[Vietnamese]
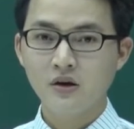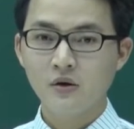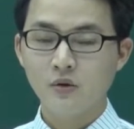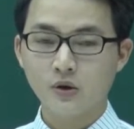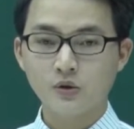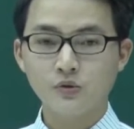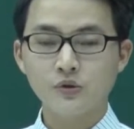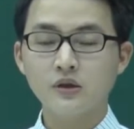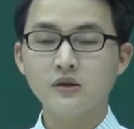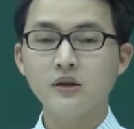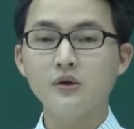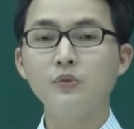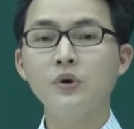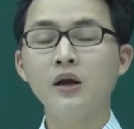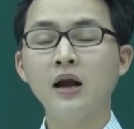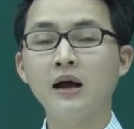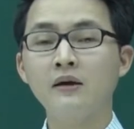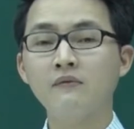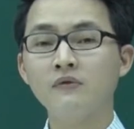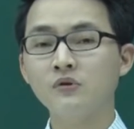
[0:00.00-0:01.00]
hoặc chúng ta tính
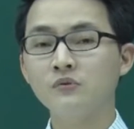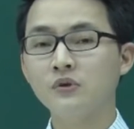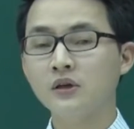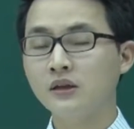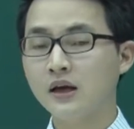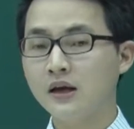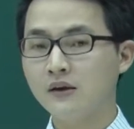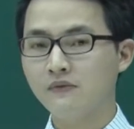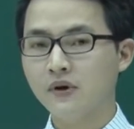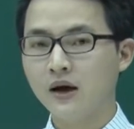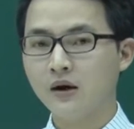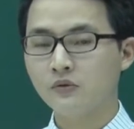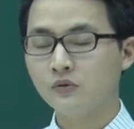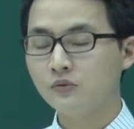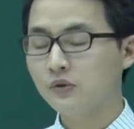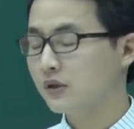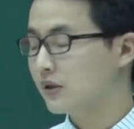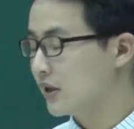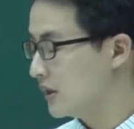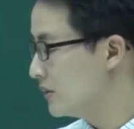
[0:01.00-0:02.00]
nguyên hàm và chúng ta thay vào
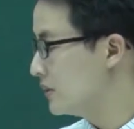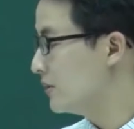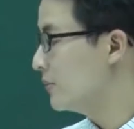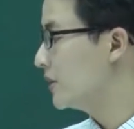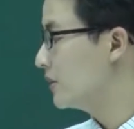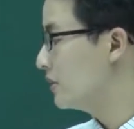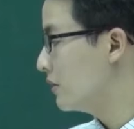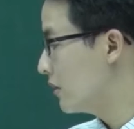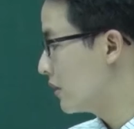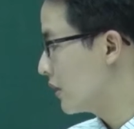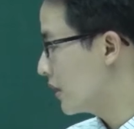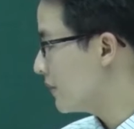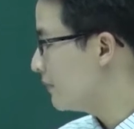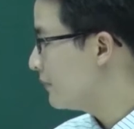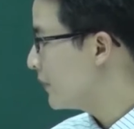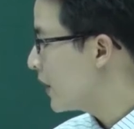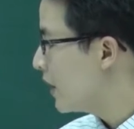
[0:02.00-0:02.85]
chúng ta tính như bình thường ấy.